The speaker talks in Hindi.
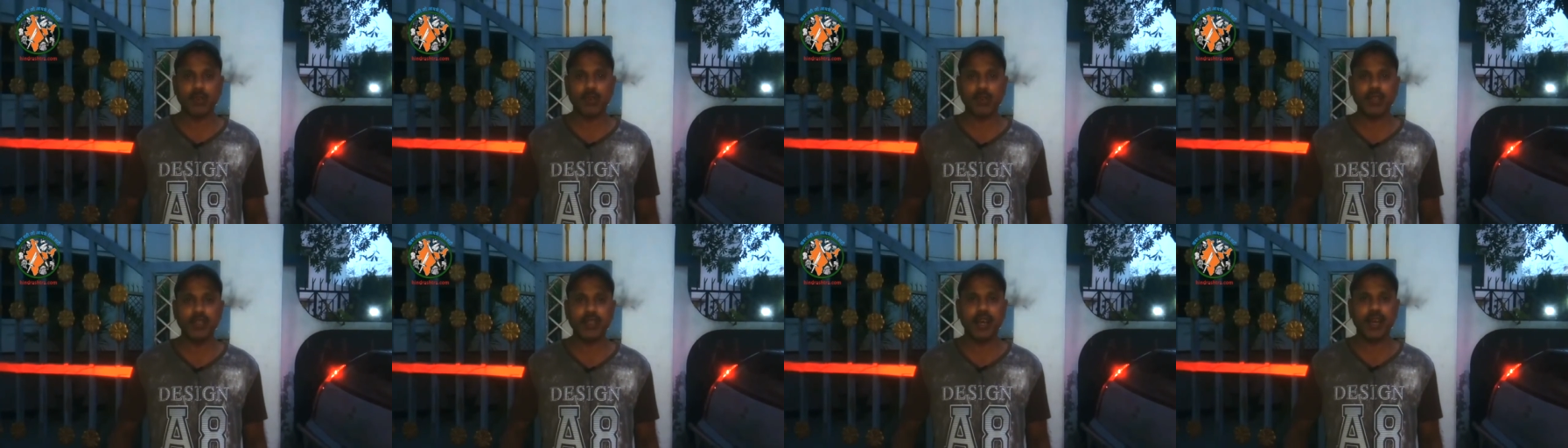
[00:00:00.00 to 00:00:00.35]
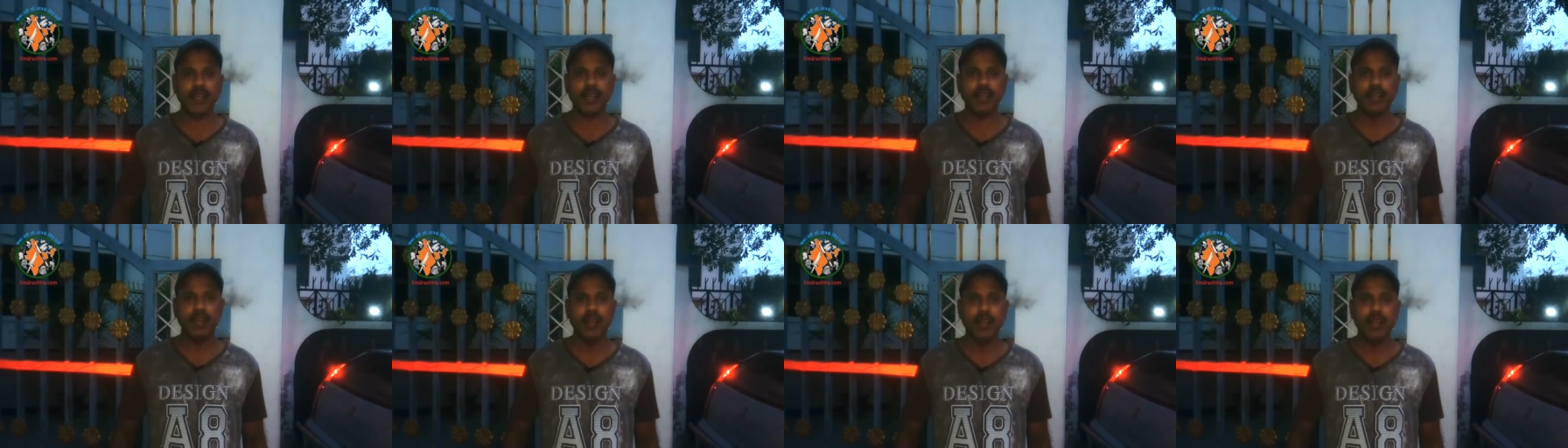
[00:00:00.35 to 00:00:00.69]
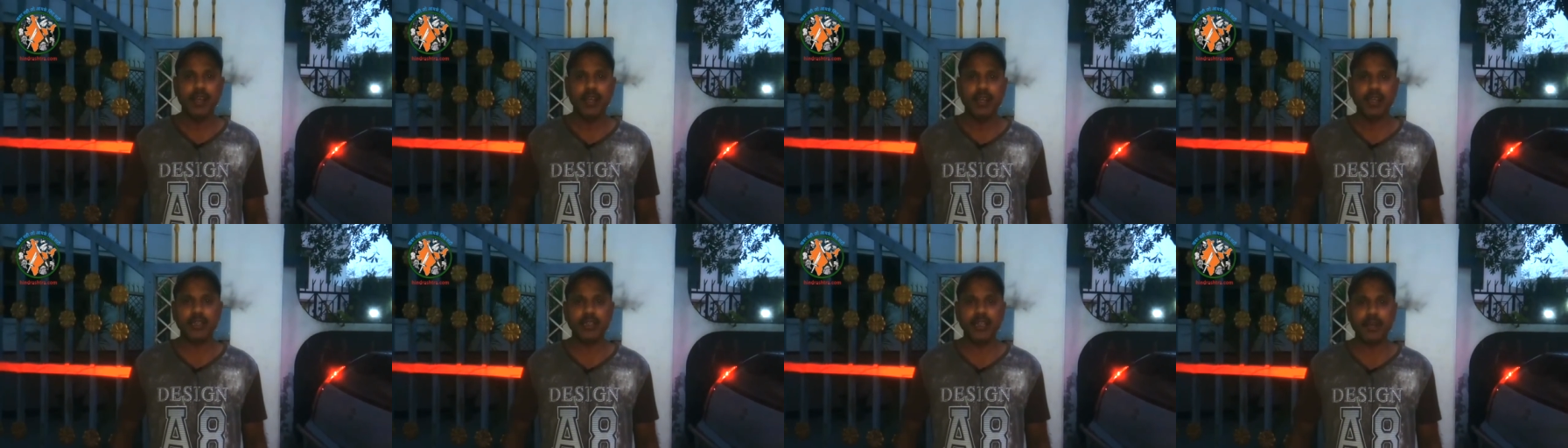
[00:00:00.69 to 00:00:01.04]
बल्कि ज़मीनी
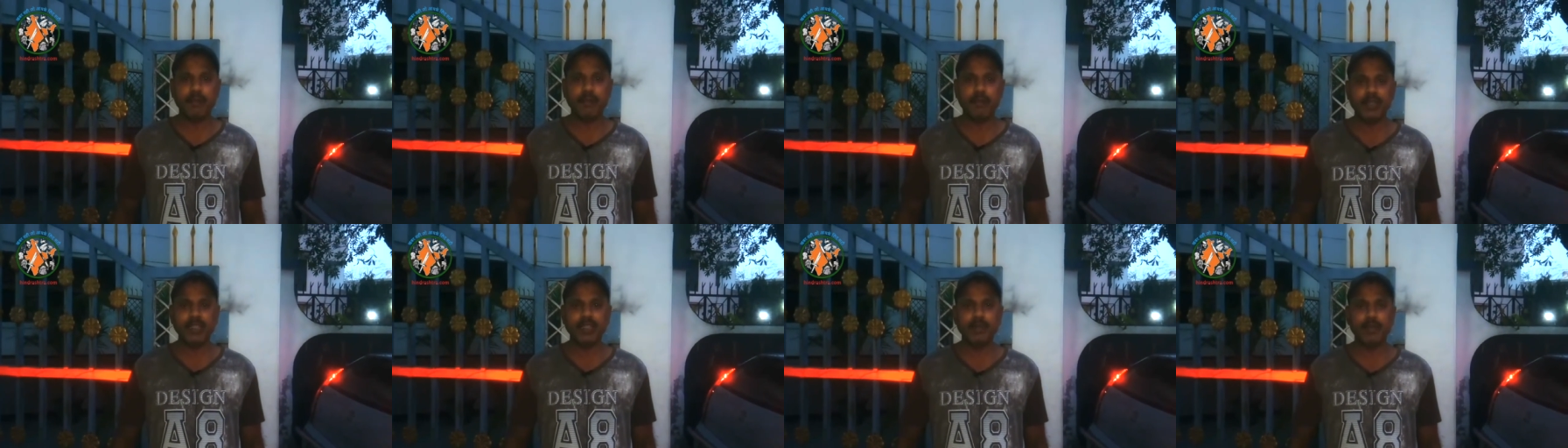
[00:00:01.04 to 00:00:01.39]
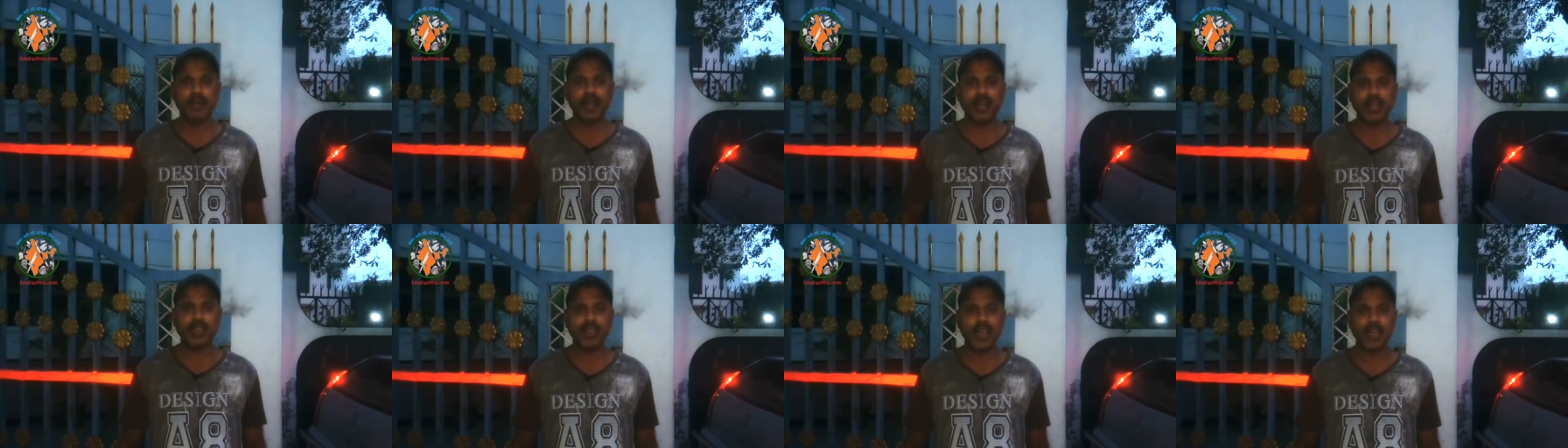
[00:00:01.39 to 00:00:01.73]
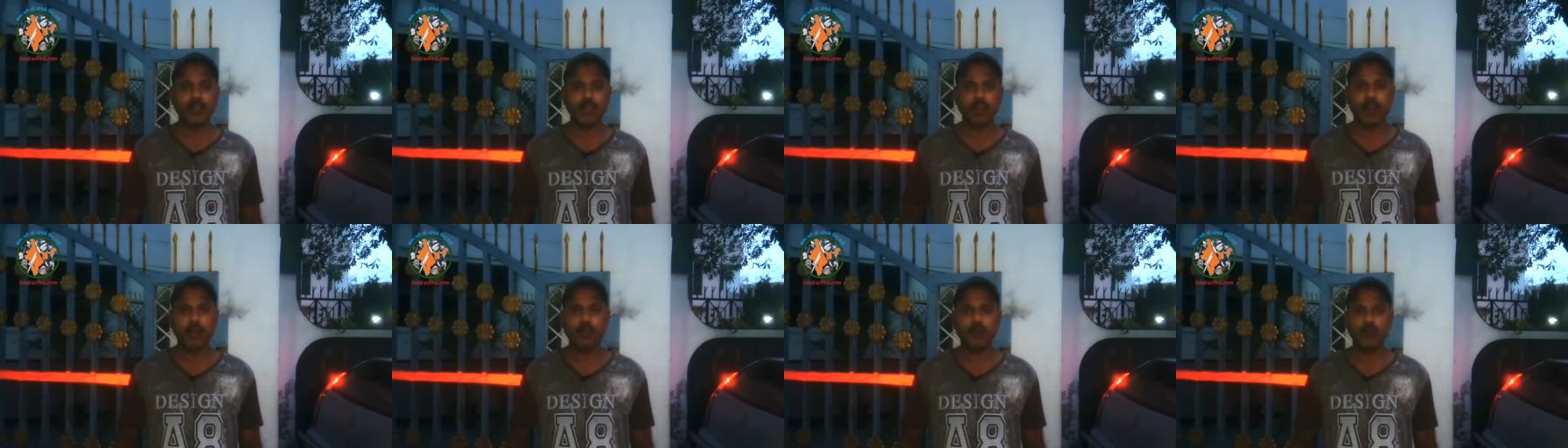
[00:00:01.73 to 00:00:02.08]
चौकीदार की हकीकत का
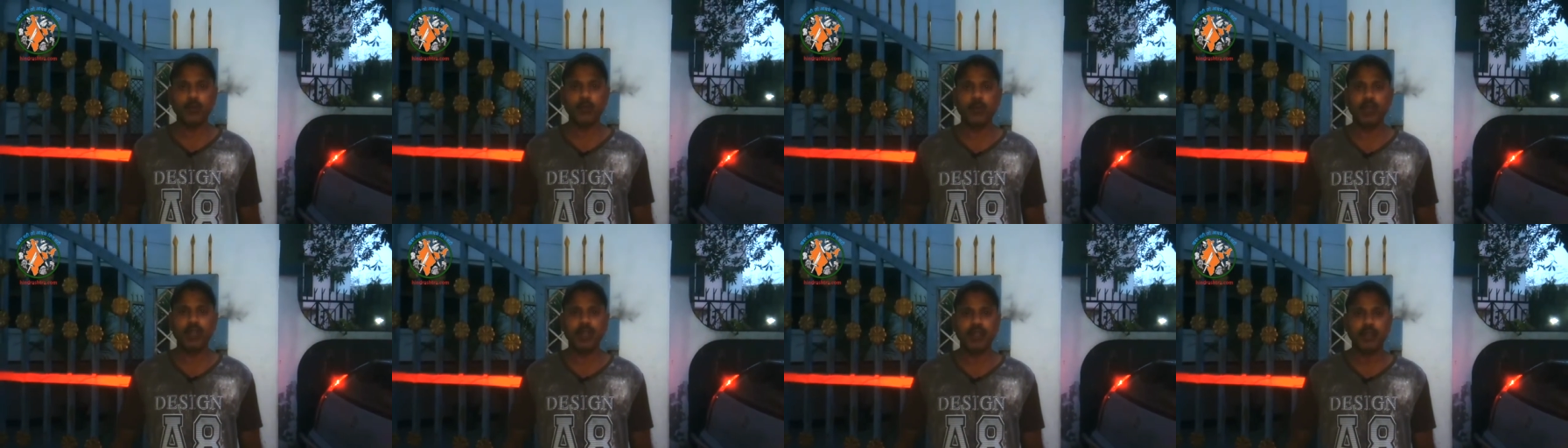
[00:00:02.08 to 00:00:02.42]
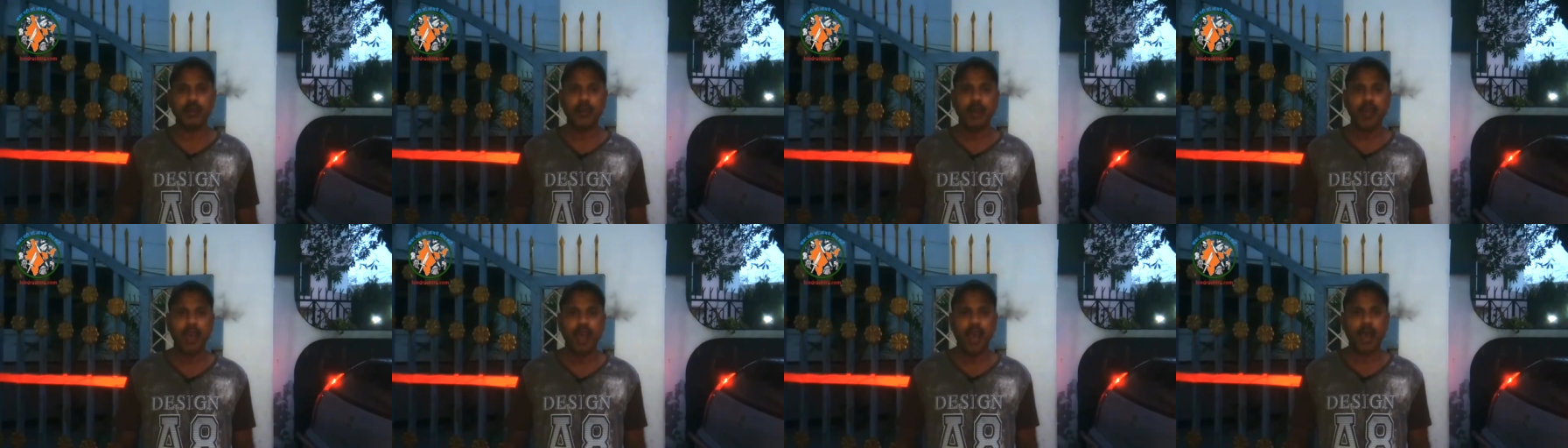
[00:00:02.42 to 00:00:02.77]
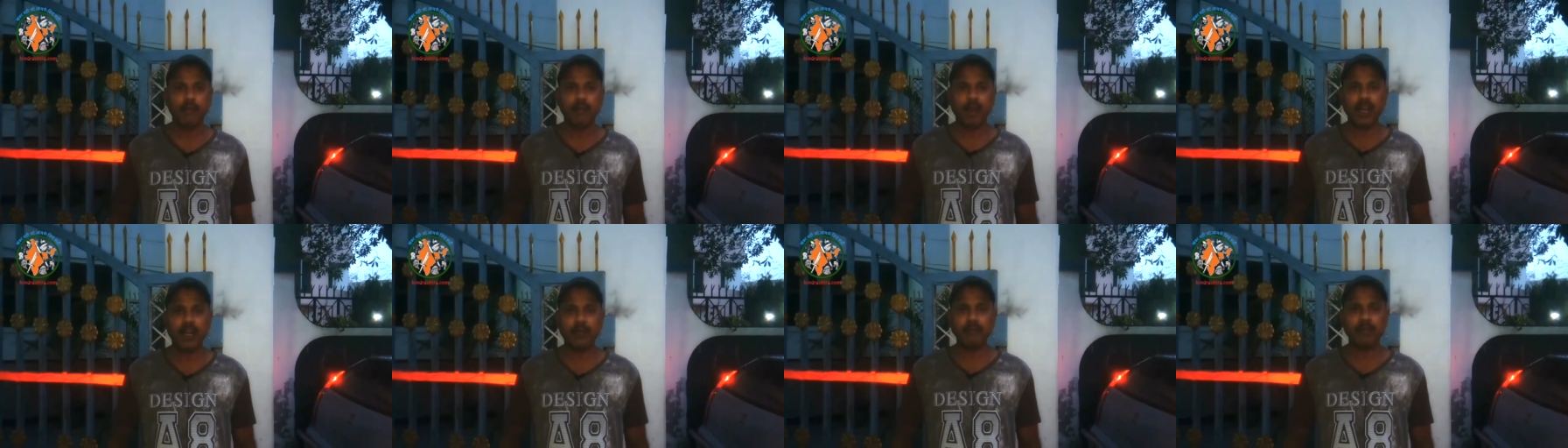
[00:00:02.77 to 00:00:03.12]
है क्या है वो
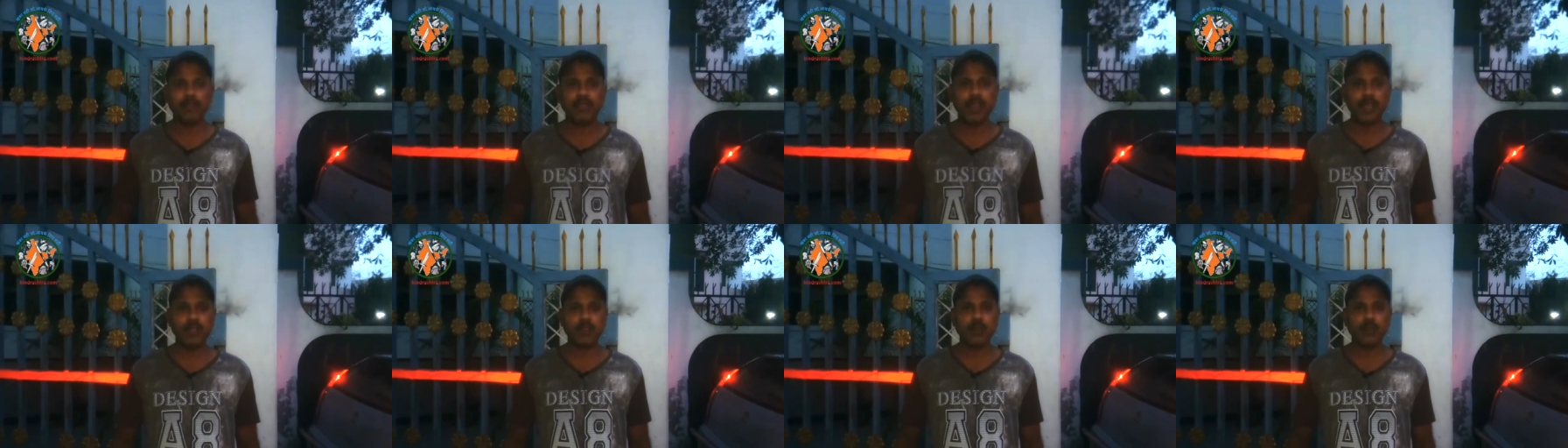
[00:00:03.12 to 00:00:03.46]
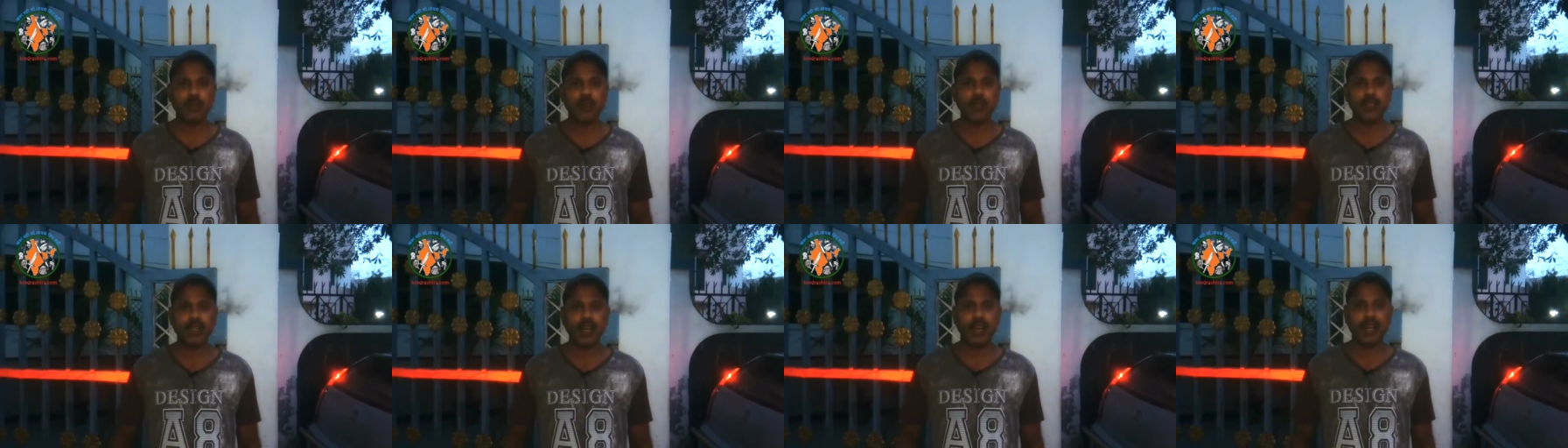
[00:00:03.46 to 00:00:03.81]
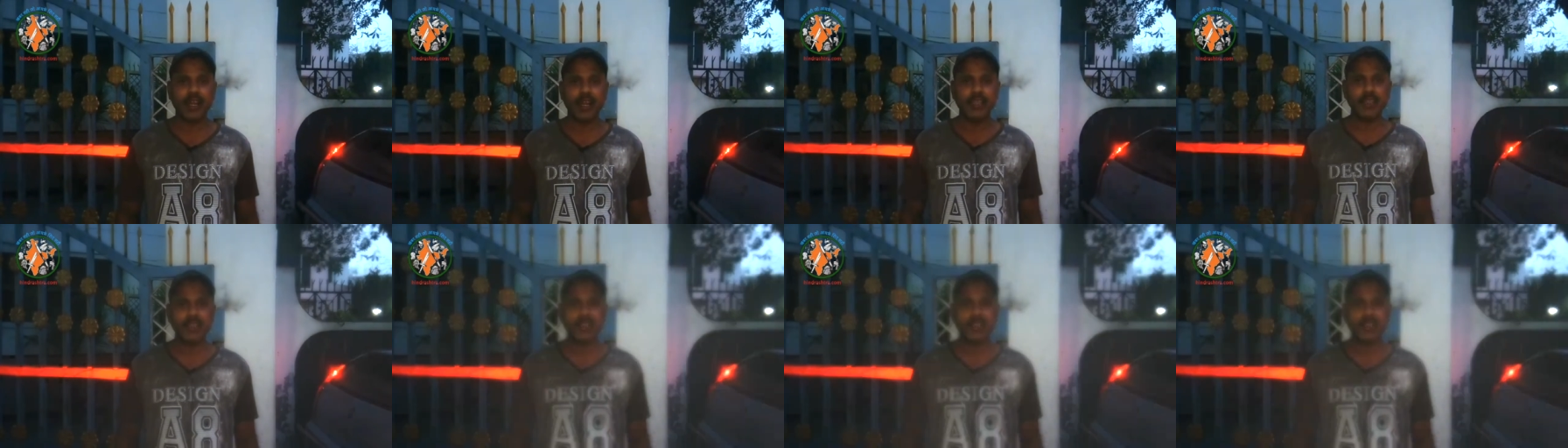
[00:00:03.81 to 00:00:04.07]
आज हम आपको दिखाते